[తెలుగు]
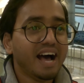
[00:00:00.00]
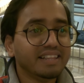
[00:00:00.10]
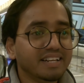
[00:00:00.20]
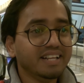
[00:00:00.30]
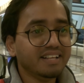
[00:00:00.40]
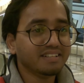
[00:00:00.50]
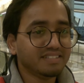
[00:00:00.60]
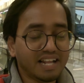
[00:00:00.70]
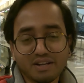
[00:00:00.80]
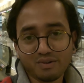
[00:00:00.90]
అదండి
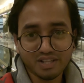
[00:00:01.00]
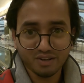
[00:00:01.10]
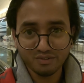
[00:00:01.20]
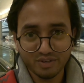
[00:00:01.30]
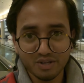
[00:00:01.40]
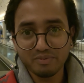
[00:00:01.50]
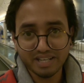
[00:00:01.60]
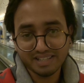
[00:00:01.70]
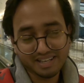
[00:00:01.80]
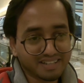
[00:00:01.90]
చాలా రోజుల తర్వాత వీడియో
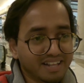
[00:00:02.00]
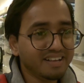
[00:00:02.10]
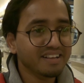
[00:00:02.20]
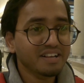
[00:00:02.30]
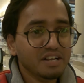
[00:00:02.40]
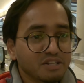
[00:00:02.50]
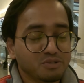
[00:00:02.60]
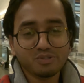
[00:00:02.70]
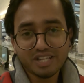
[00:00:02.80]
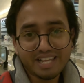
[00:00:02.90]
పెడుతున్నాను కదా
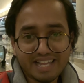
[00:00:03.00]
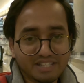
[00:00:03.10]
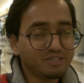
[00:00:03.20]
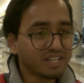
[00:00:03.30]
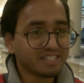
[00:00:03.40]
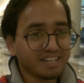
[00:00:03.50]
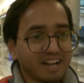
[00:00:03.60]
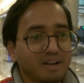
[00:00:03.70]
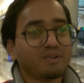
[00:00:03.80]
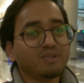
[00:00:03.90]
చూసే ఎంజాయ్
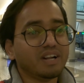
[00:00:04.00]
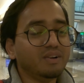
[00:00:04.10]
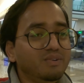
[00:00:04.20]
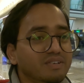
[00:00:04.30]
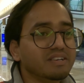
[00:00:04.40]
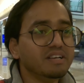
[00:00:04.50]
చేస్తారని అనుకుంటున్నాను